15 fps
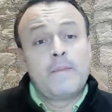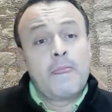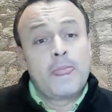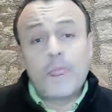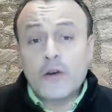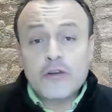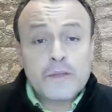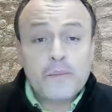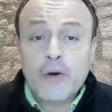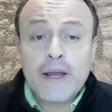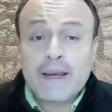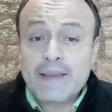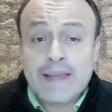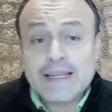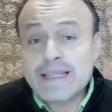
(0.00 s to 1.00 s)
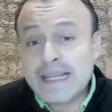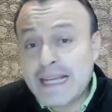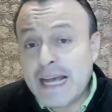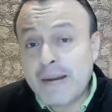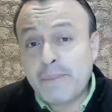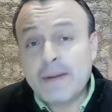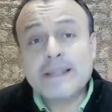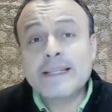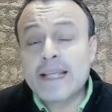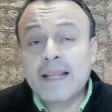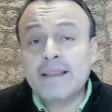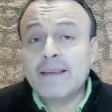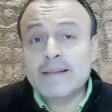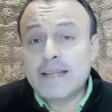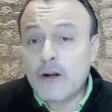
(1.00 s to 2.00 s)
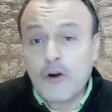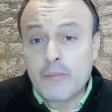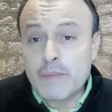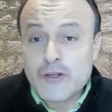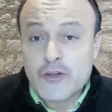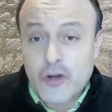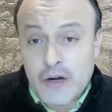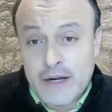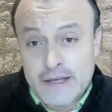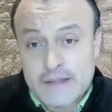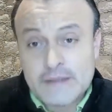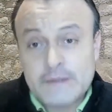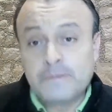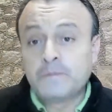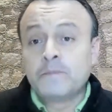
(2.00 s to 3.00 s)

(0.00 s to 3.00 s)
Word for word: no se pueden designar presidentes de comisiones,